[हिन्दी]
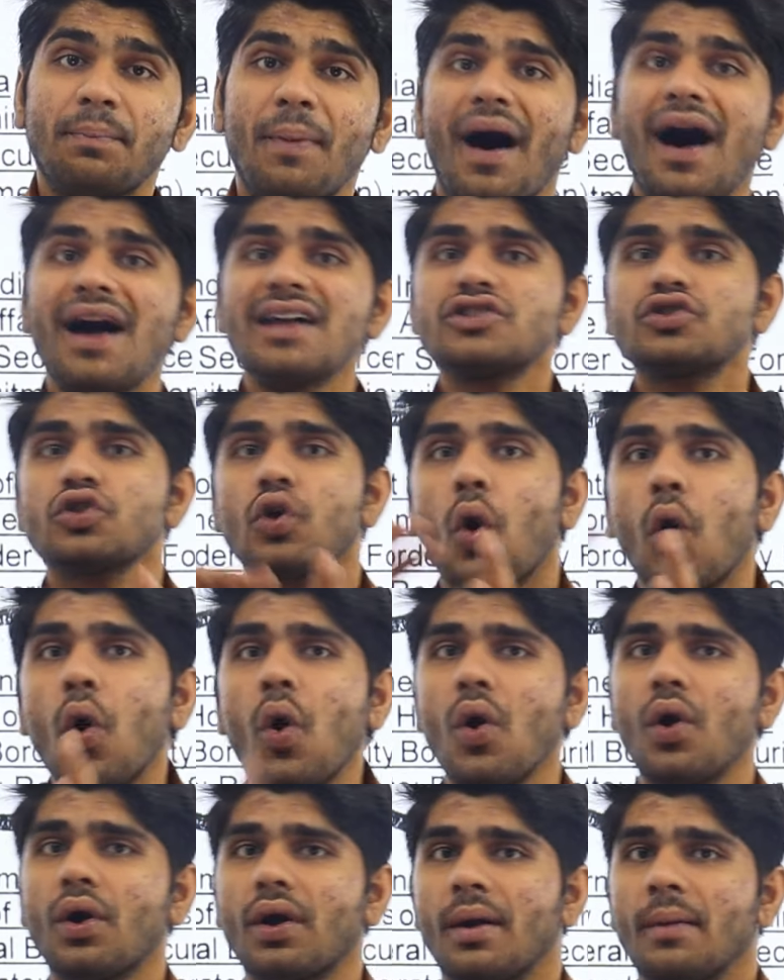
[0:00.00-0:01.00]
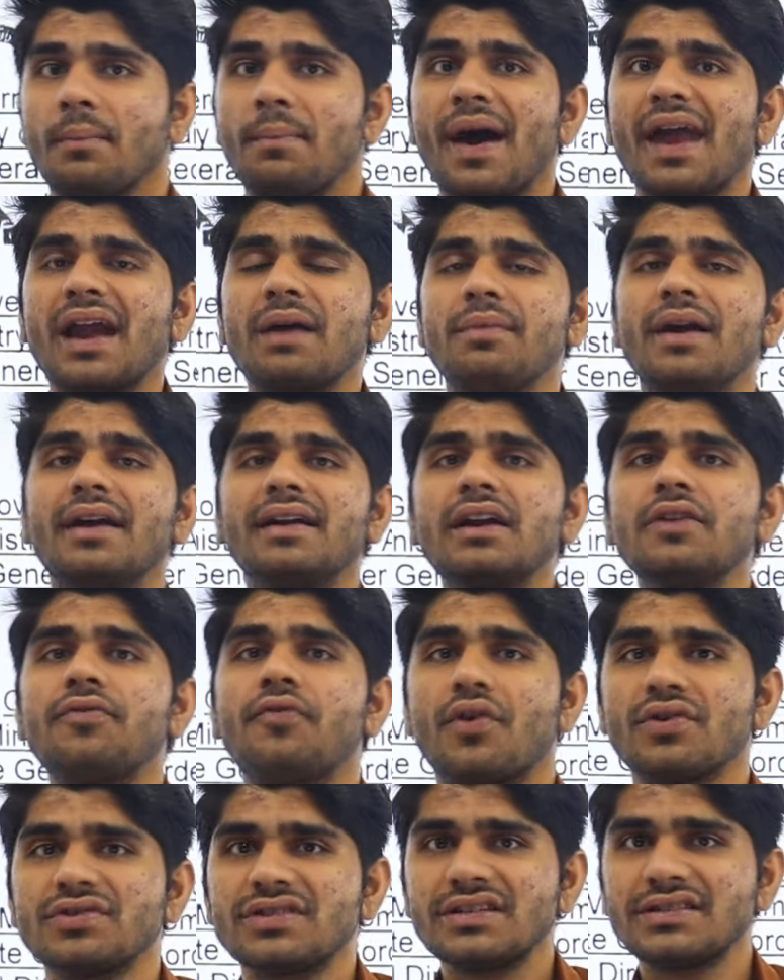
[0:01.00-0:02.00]
पांच और पैरामिलिट्री
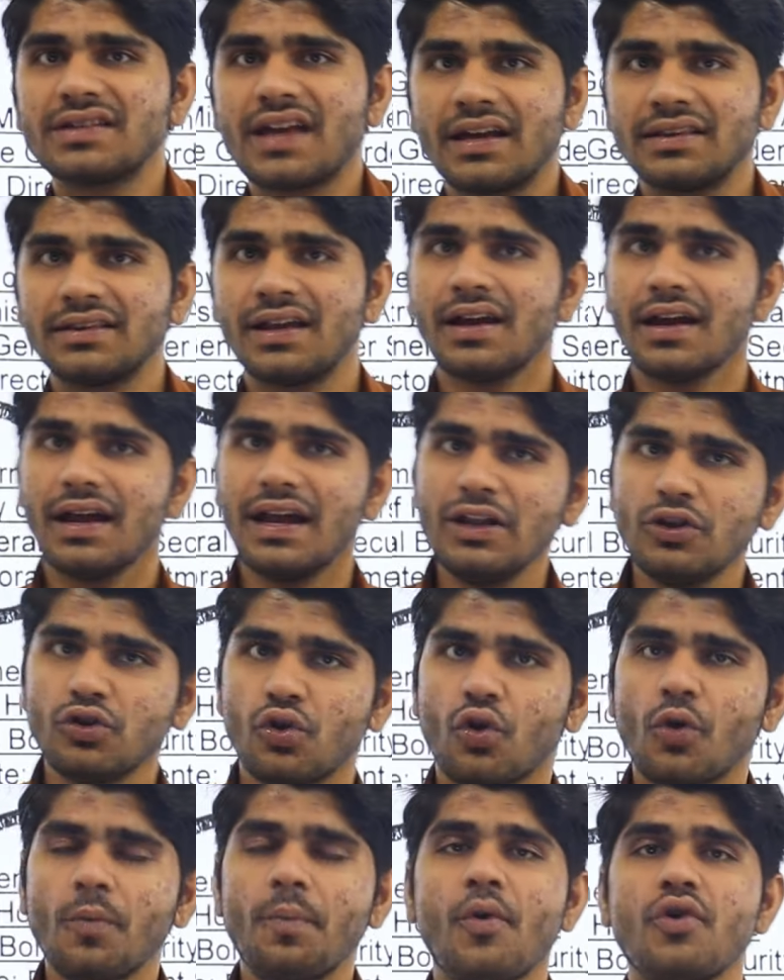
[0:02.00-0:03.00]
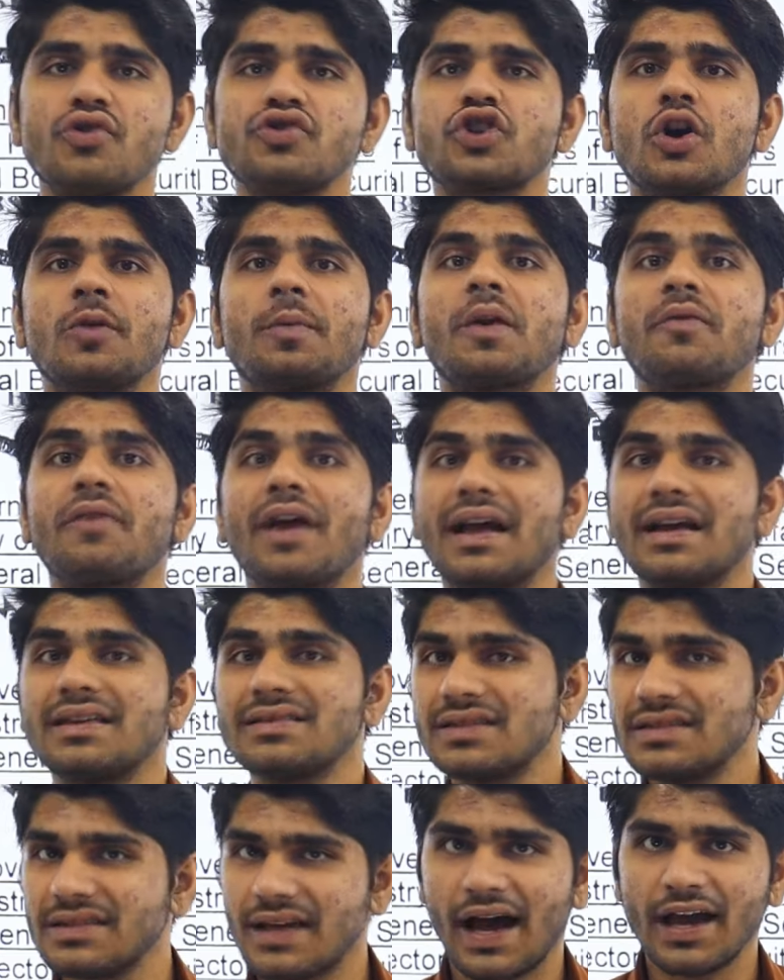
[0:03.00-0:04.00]
फोर्सेस के अंदर इन दोनों पोस्ट के ऊपर
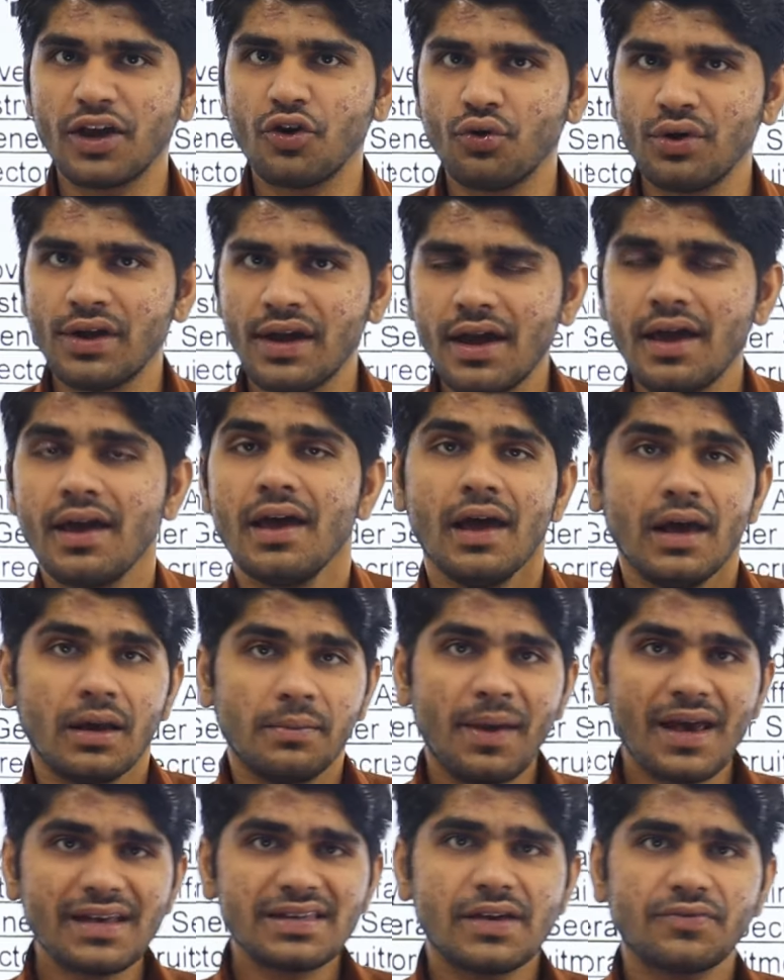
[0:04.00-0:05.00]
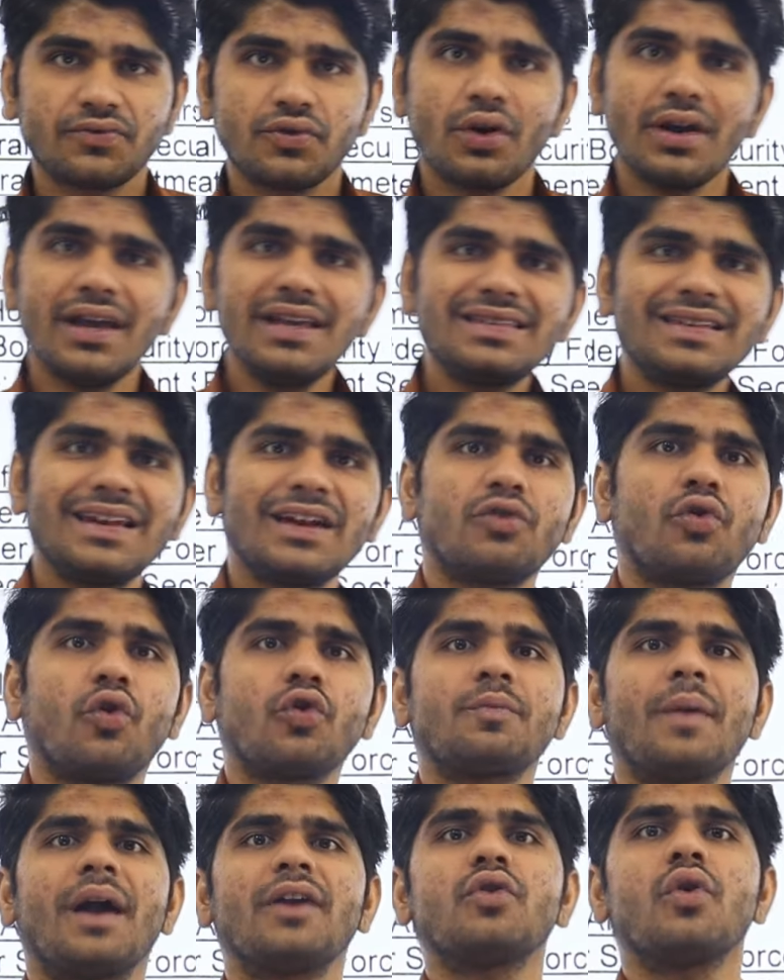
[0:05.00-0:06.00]
वैकेंसीज आई हुई है बीएसएफ तो इस
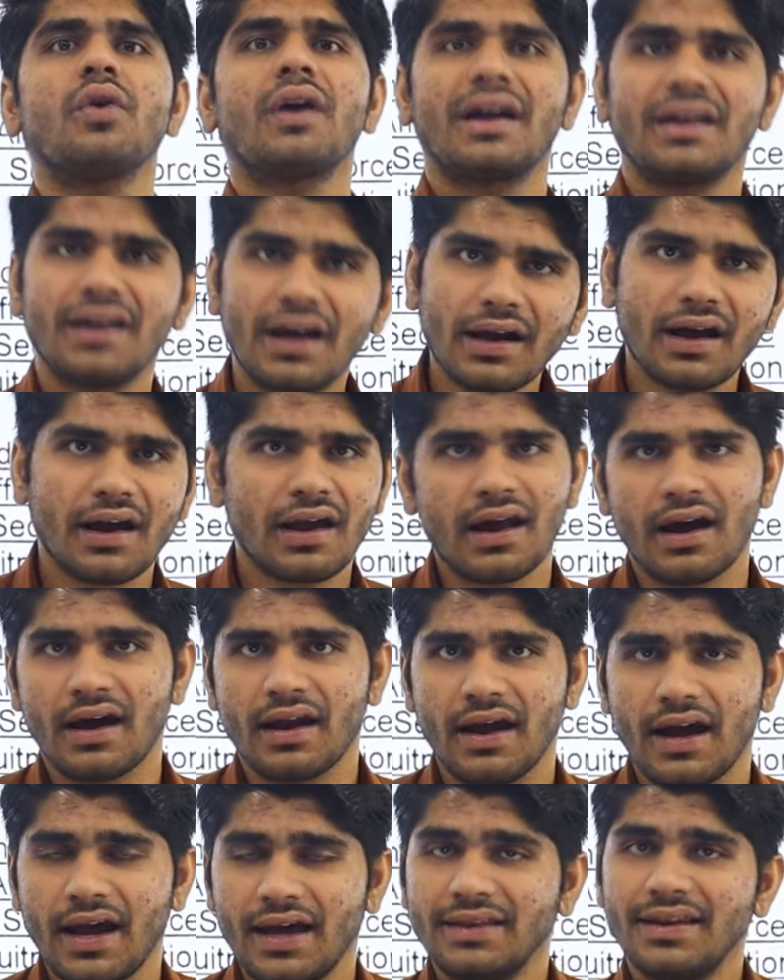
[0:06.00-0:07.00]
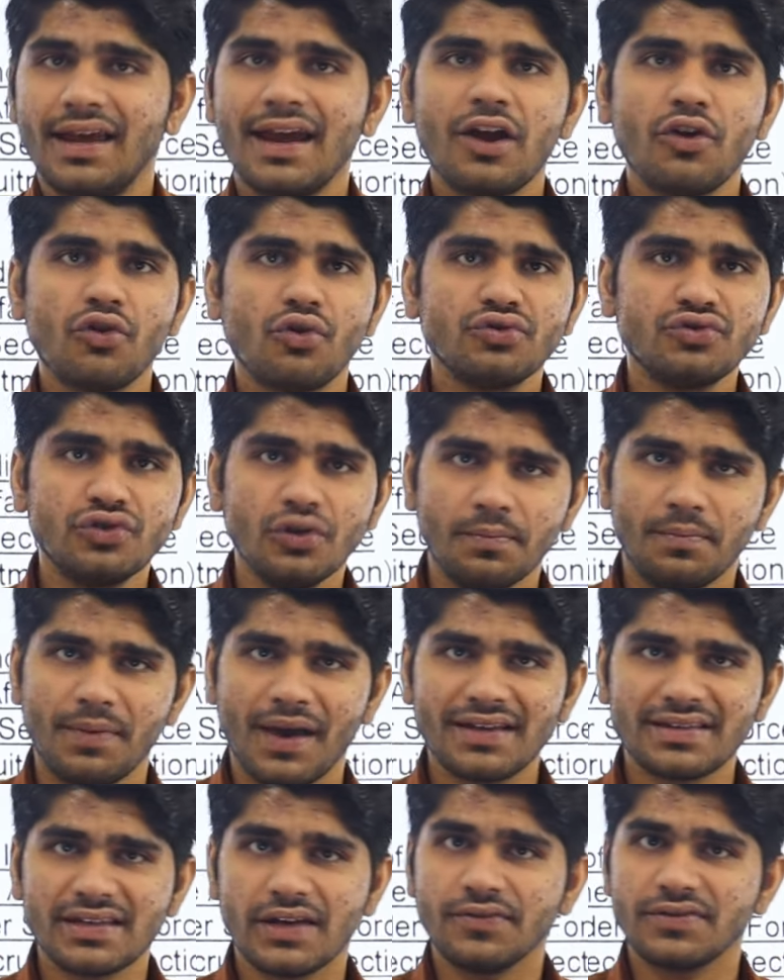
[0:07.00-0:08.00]
रिक्रूटमेंट को कंडक्ट करा रहा है देखिए दोस्तों
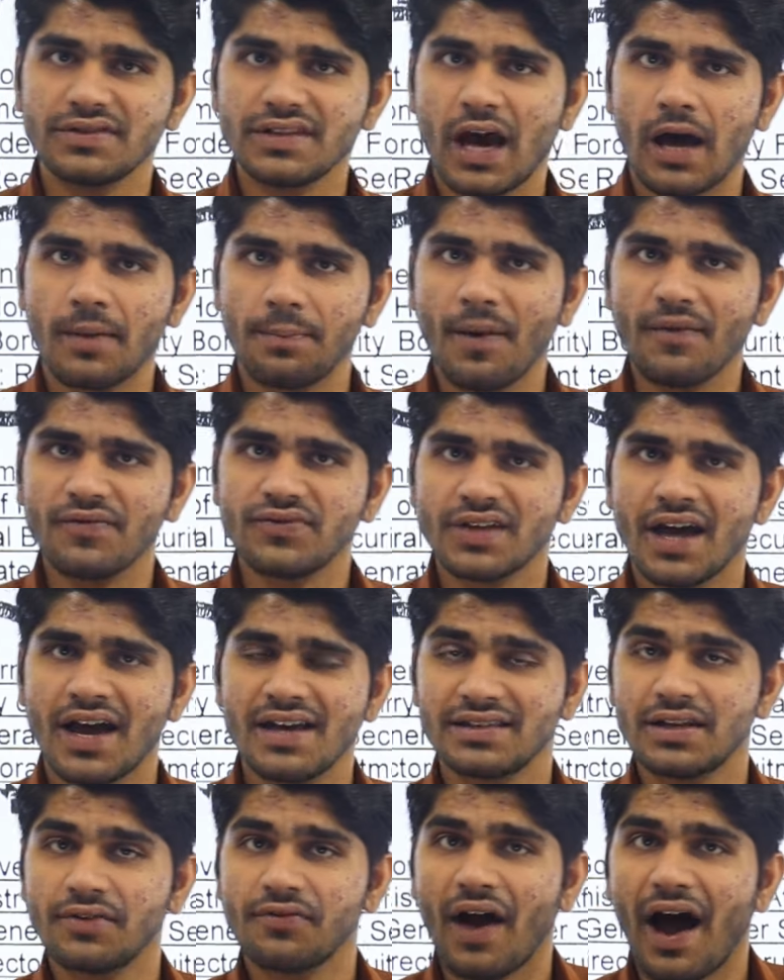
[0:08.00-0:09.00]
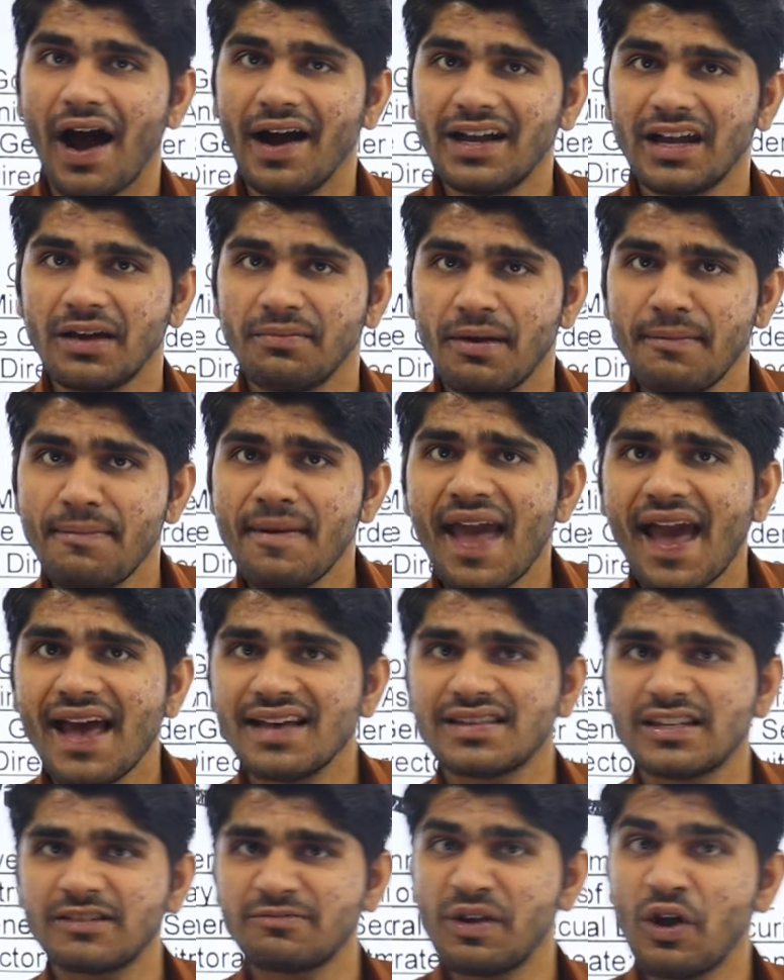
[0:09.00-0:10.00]
बीएसएफ सीआरपीएफ सीआईएसएफ आईटीबीपी
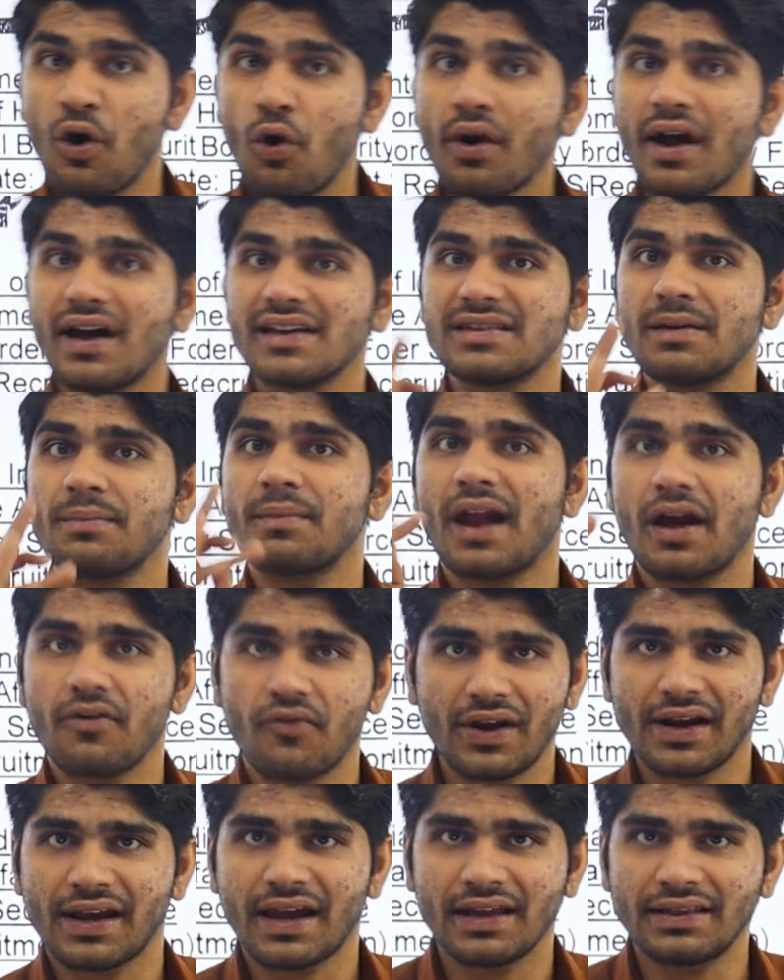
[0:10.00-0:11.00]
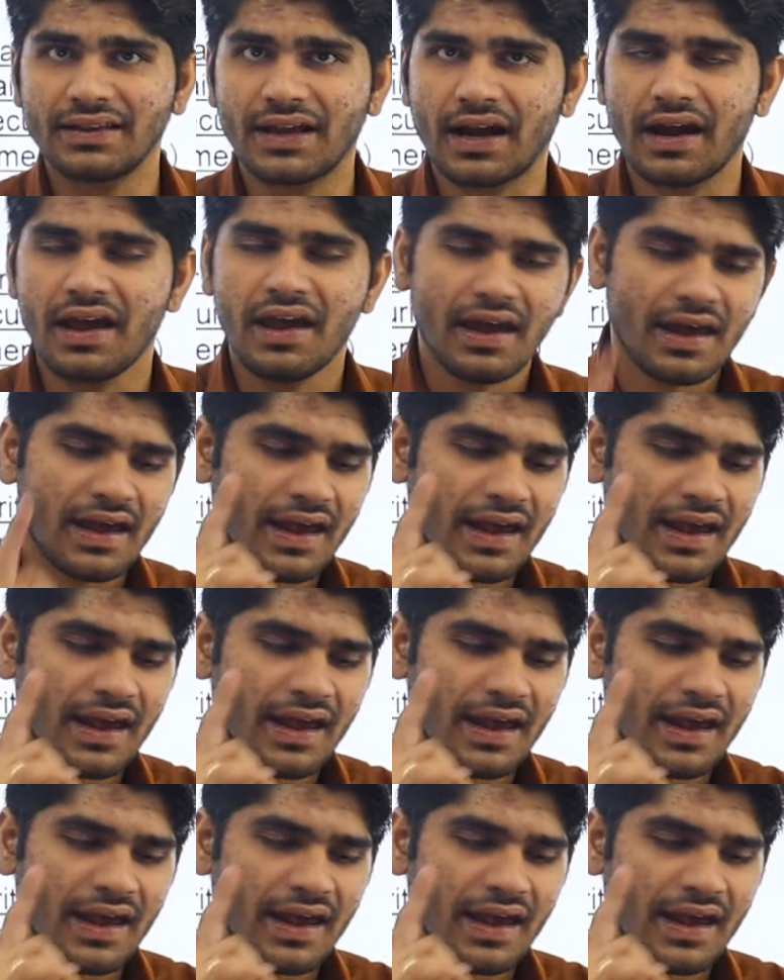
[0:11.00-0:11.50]
एसएसबी और असम राइफल के अंदर